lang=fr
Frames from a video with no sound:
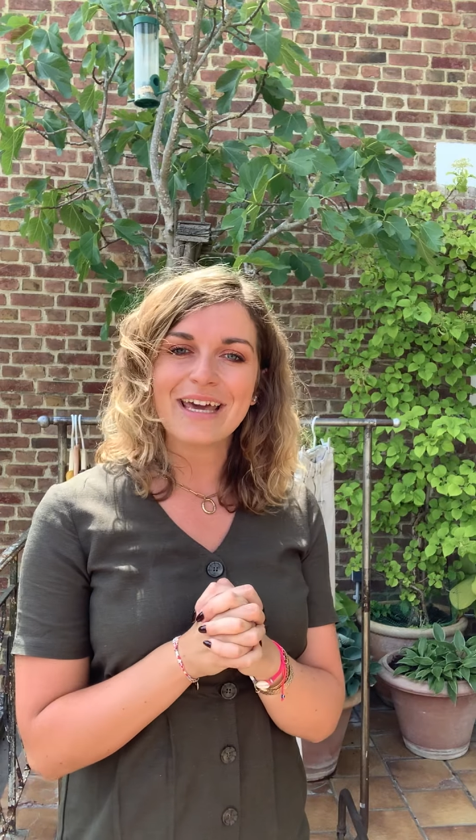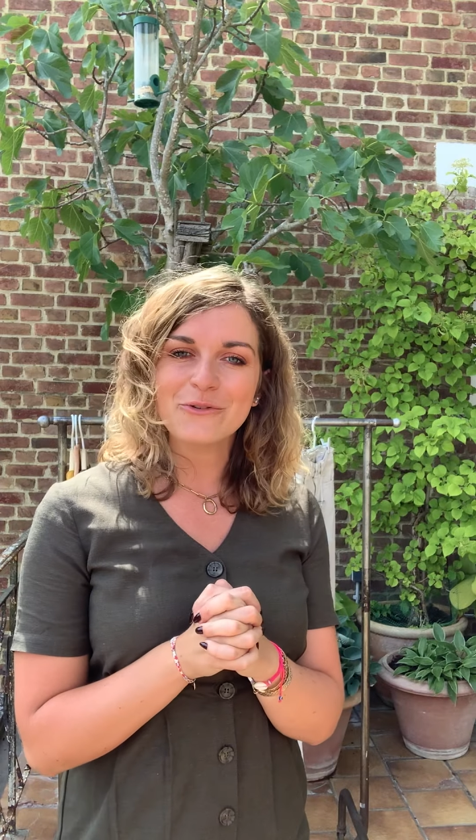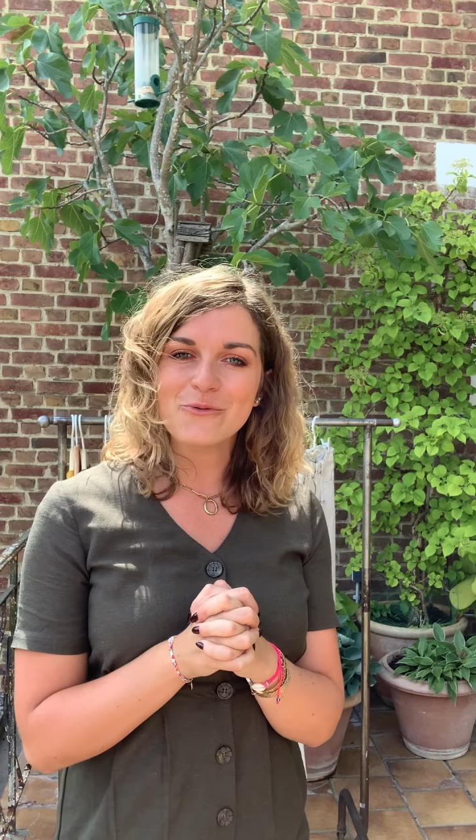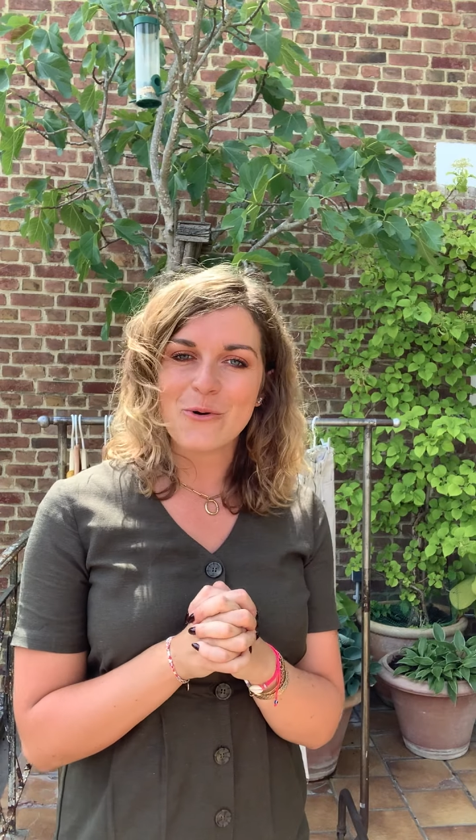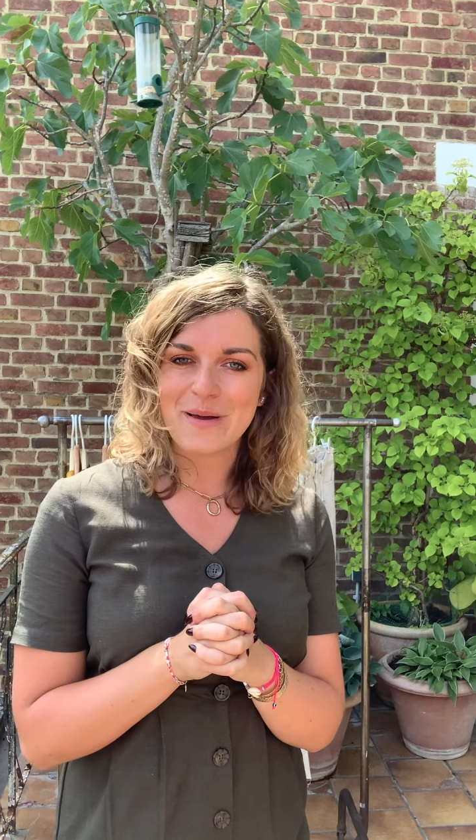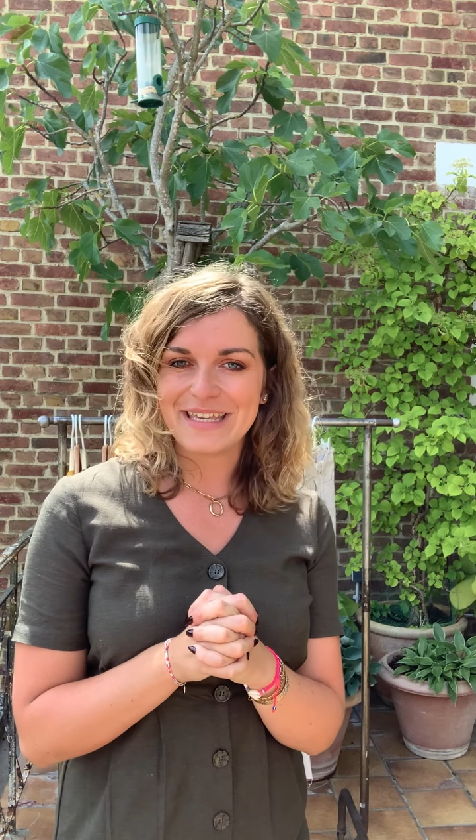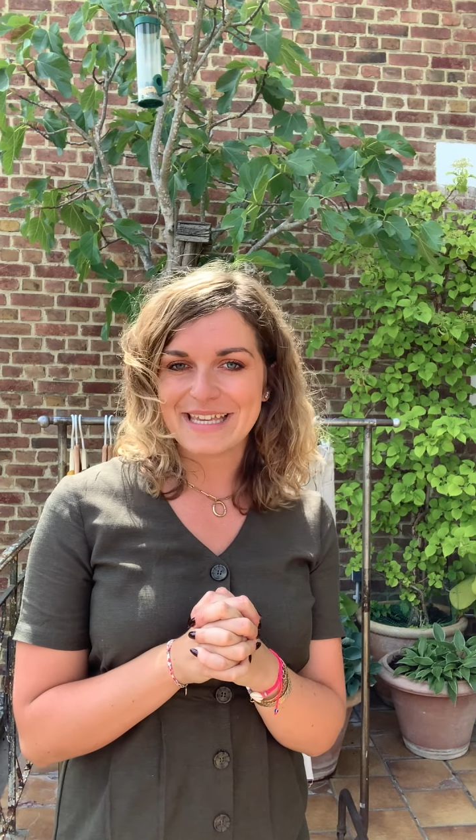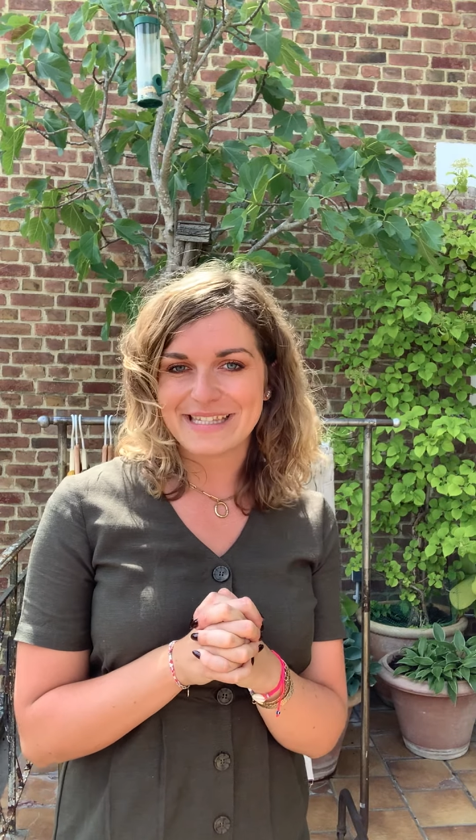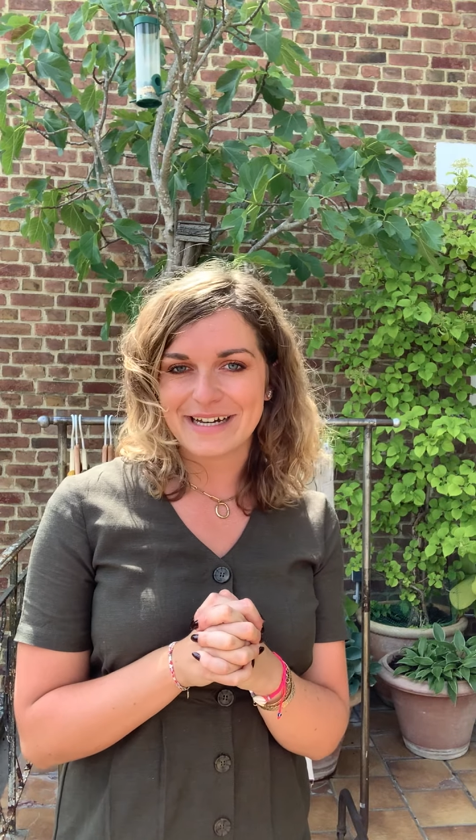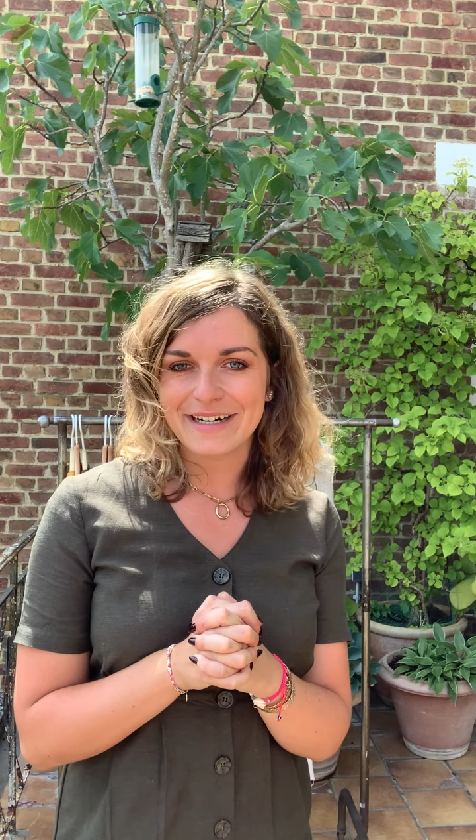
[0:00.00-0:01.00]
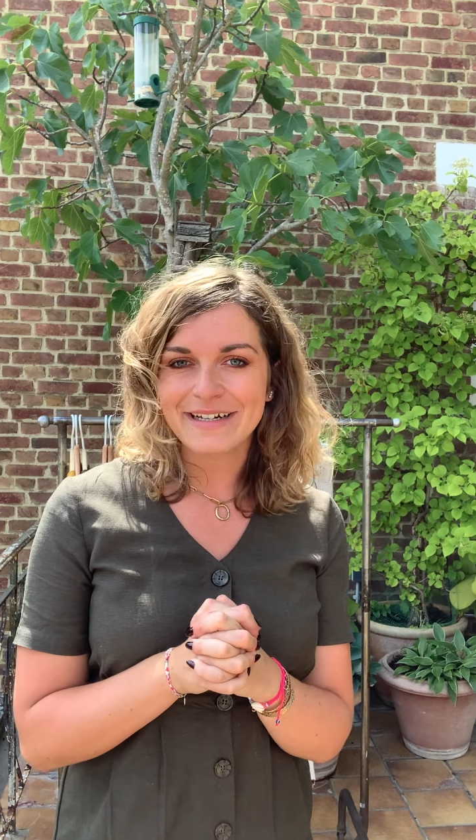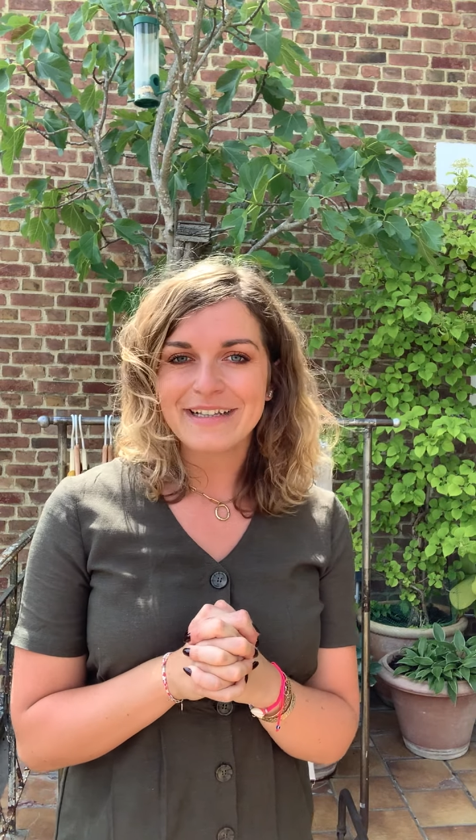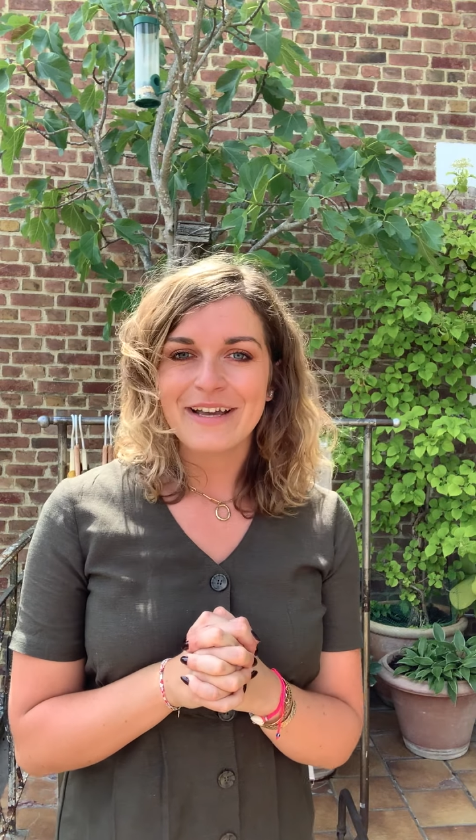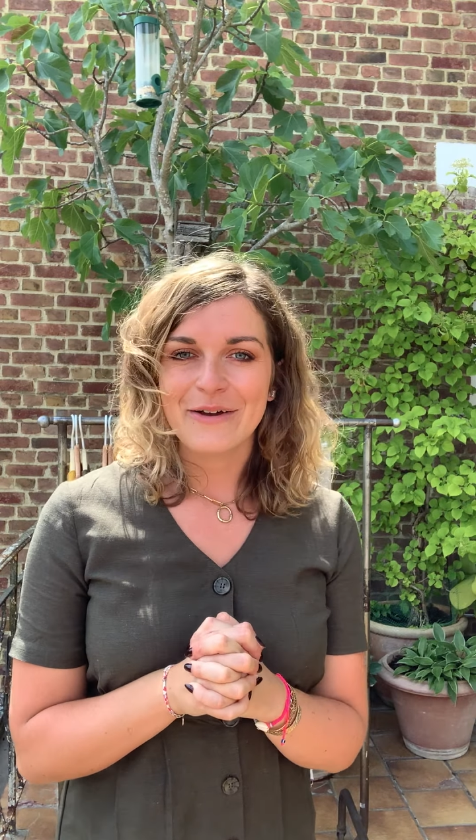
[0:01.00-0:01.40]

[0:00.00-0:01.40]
cadeaux en magasin.